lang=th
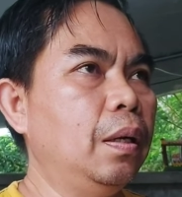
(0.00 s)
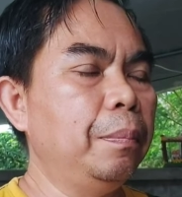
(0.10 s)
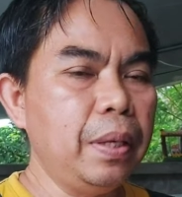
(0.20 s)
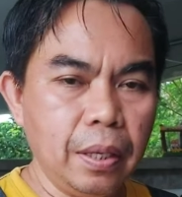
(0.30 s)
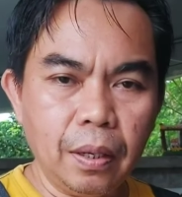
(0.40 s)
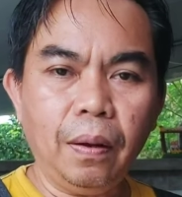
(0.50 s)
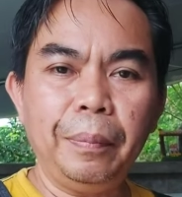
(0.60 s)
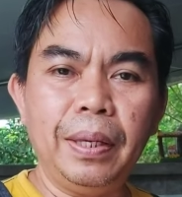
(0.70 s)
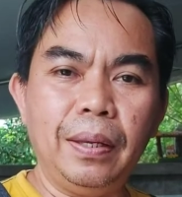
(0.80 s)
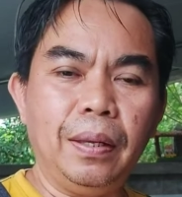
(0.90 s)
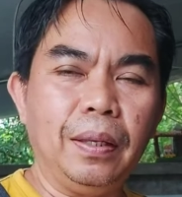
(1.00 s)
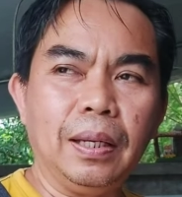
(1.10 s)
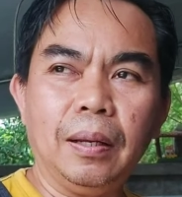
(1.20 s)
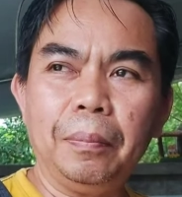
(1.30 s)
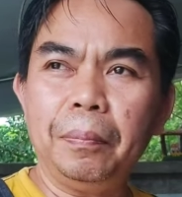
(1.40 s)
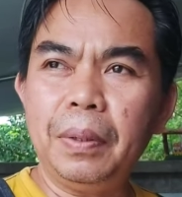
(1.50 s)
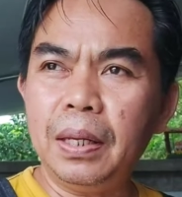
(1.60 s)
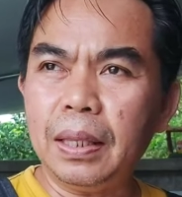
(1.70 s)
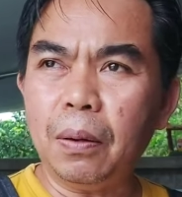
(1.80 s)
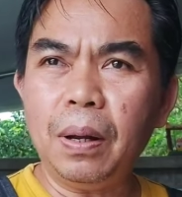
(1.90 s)
มีก็มีครับมี
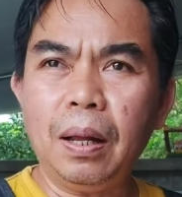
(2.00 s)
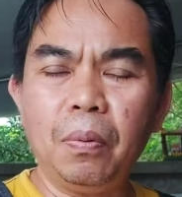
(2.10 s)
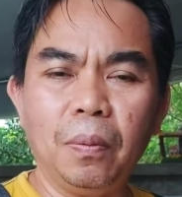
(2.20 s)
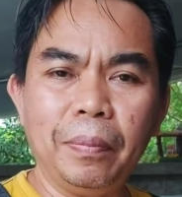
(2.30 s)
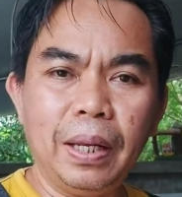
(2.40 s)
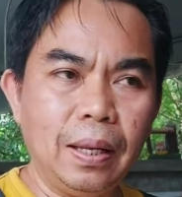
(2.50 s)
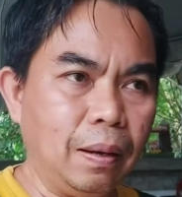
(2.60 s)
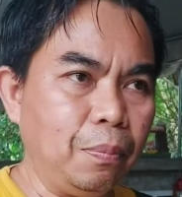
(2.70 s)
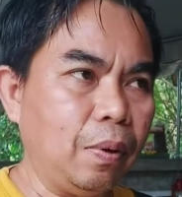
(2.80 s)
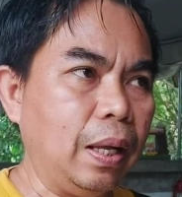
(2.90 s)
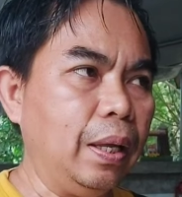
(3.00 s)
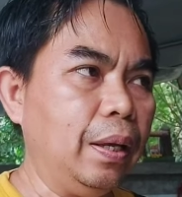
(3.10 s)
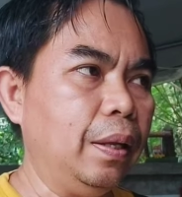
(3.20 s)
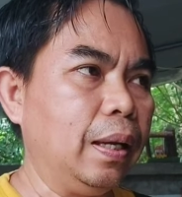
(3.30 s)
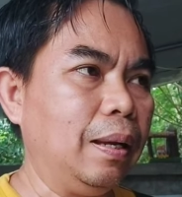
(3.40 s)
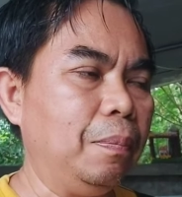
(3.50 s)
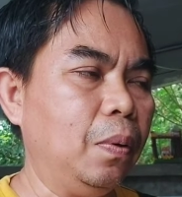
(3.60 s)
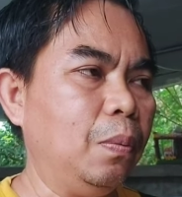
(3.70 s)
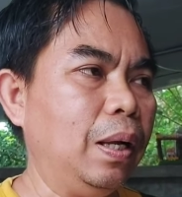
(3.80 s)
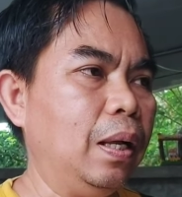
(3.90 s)
แต่ว่าผมไม่ได้รับไว้นะครับ เพ
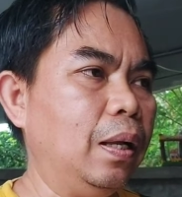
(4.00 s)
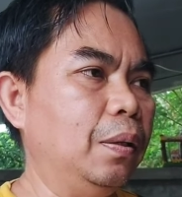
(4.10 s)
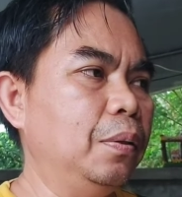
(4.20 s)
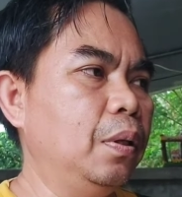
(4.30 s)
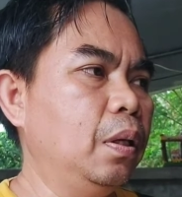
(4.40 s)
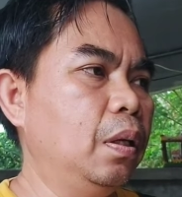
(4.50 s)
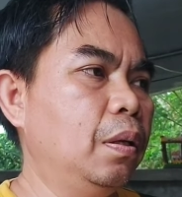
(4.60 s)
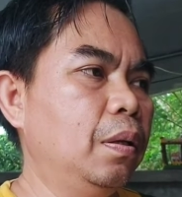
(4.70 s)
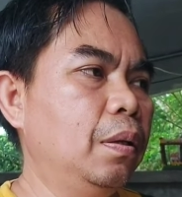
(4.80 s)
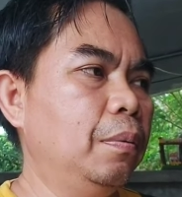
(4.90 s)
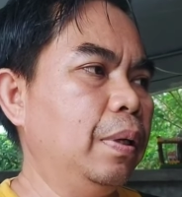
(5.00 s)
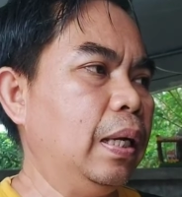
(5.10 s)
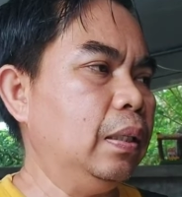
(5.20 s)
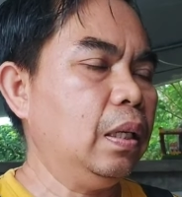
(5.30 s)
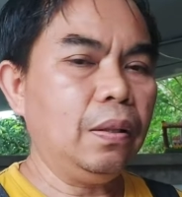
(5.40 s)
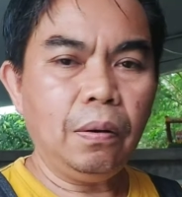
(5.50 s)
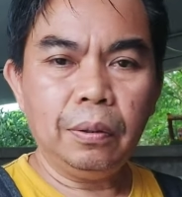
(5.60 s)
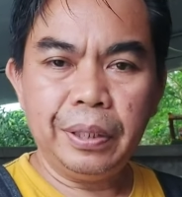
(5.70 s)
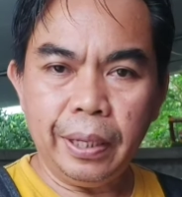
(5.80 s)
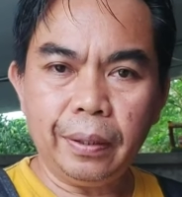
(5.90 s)
ราะว่าอาจจะต้อง
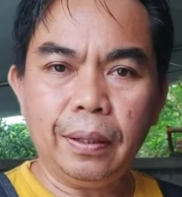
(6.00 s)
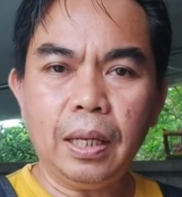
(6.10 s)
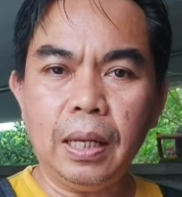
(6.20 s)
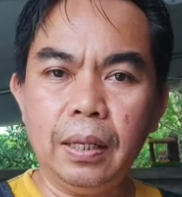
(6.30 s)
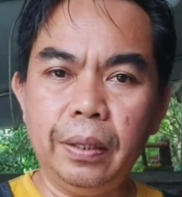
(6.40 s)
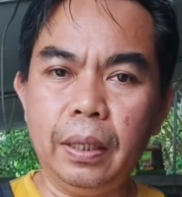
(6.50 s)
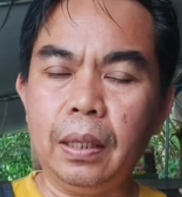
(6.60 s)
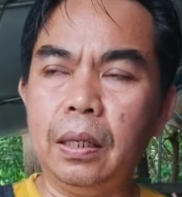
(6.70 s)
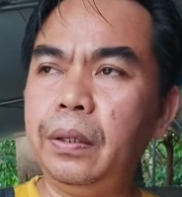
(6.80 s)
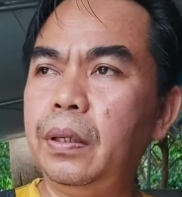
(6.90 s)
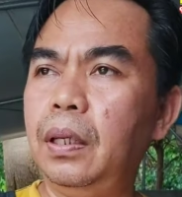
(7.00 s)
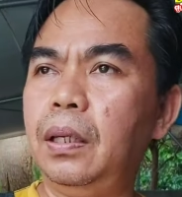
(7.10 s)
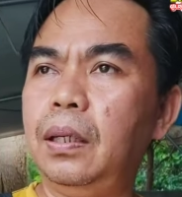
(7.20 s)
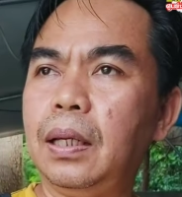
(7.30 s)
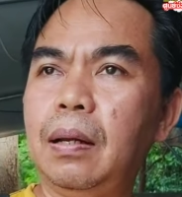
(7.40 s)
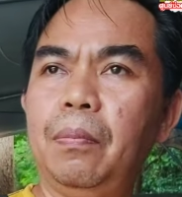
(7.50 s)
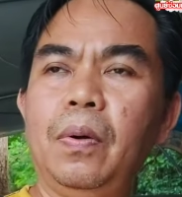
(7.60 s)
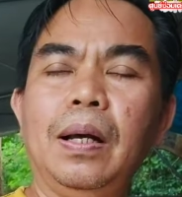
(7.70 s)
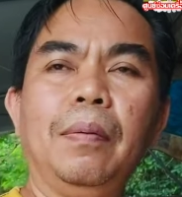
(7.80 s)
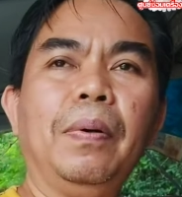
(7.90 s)
เช็ครายละเอียดกันนิดนึงนะครับ
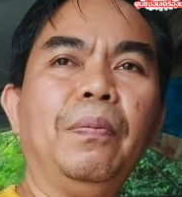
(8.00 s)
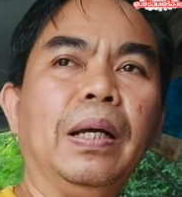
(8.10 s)
ว่าประวั